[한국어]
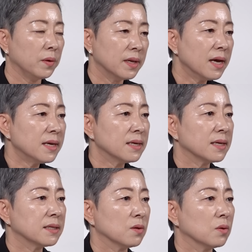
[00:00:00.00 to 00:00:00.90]
온라인
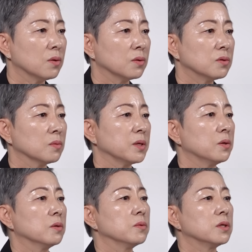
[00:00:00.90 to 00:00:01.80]
안에서 정말
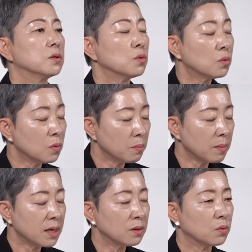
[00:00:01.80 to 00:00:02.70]
여러분들이
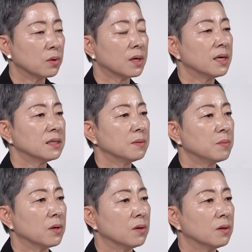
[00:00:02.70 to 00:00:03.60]
조금만
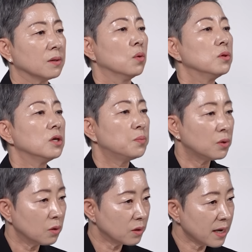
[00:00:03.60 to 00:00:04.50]
노력하시면 오늘
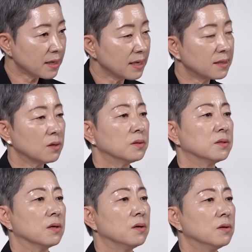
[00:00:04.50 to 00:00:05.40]
블로그 한 개
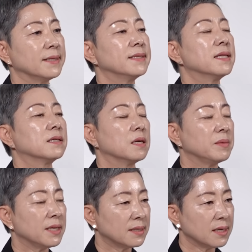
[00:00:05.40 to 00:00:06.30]
썼어. 인스타그램
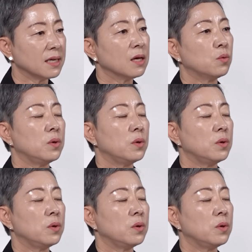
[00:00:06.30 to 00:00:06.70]
인스타 릴스 하나